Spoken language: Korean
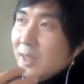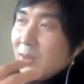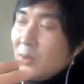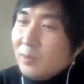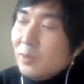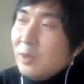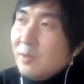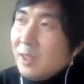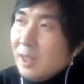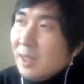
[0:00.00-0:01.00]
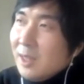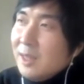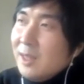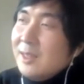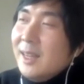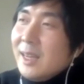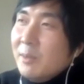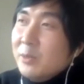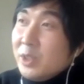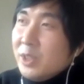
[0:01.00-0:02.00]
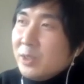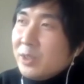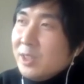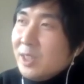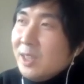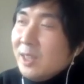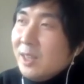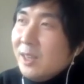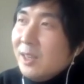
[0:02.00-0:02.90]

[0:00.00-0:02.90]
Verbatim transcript: 혹은 부모님들이나 내 감정이 어떤지를